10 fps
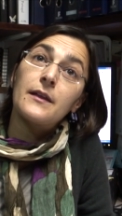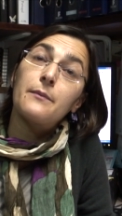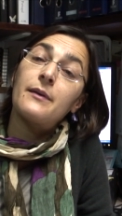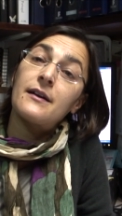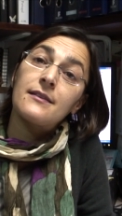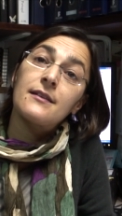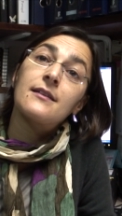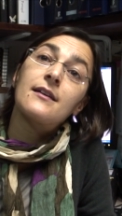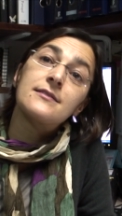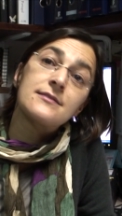e
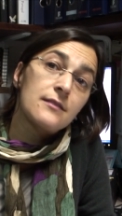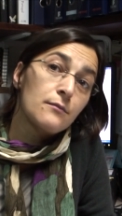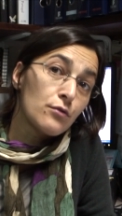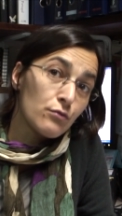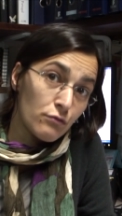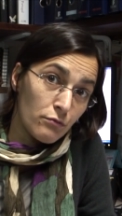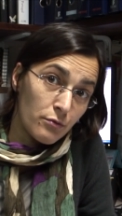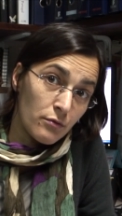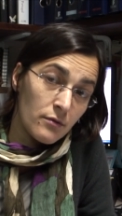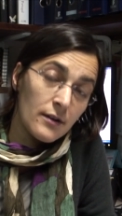partem em setembro ou
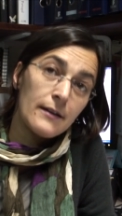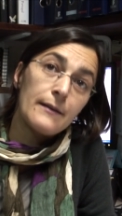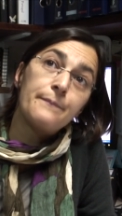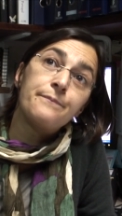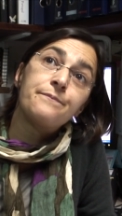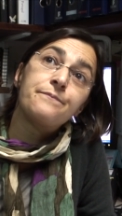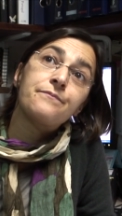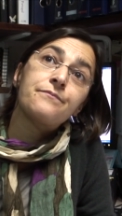outubro. Um,